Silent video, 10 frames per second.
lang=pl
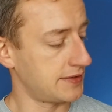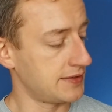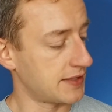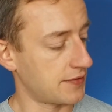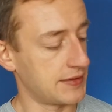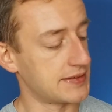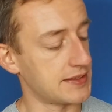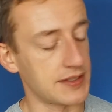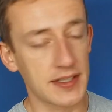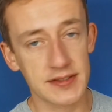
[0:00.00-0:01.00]
gdy kuna
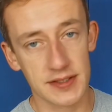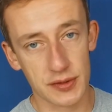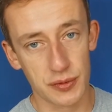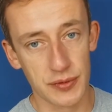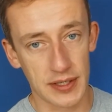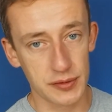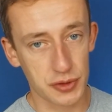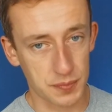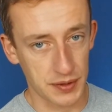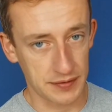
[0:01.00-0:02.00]
już pojawiła się.
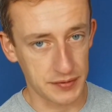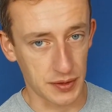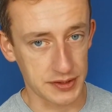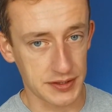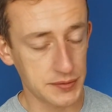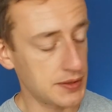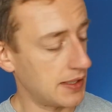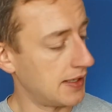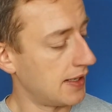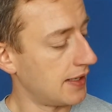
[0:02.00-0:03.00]
I na
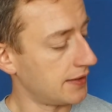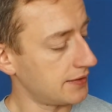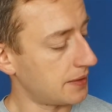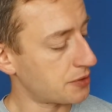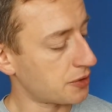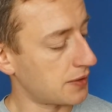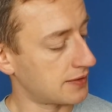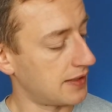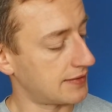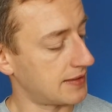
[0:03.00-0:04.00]
przykład dla samochodu
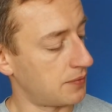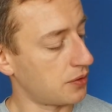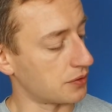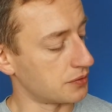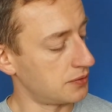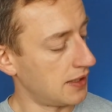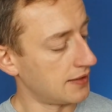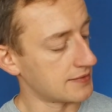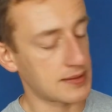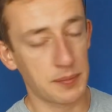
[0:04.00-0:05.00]

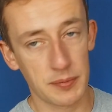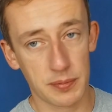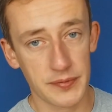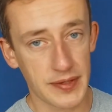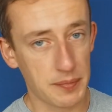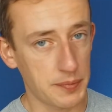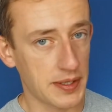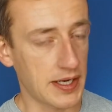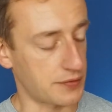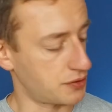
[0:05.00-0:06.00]
zapobiegawczo stosuje
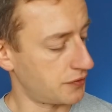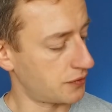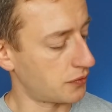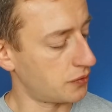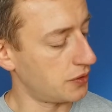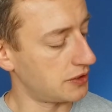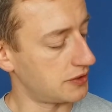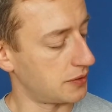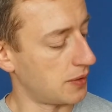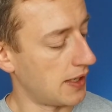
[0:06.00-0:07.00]
się jedną
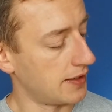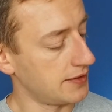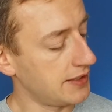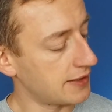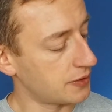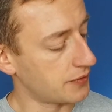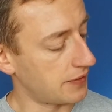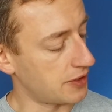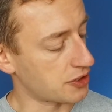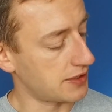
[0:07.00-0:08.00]
zawieszkę co 3
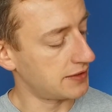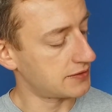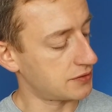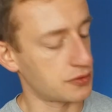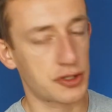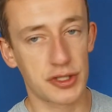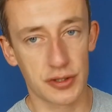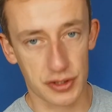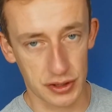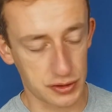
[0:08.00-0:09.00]
do 6
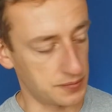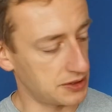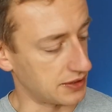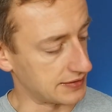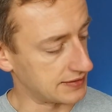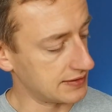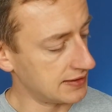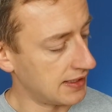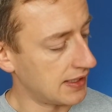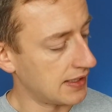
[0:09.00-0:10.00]
miesięcy lub
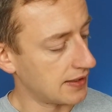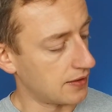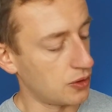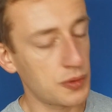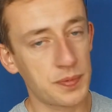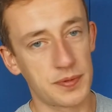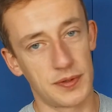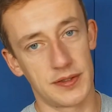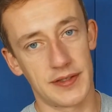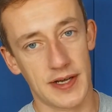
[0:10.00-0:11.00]
e, na
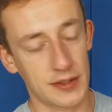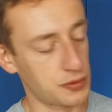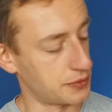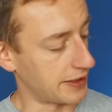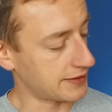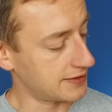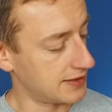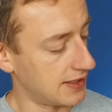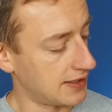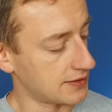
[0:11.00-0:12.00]
ratunek 2 do
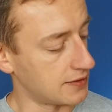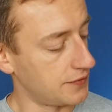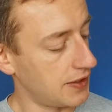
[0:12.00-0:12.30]
3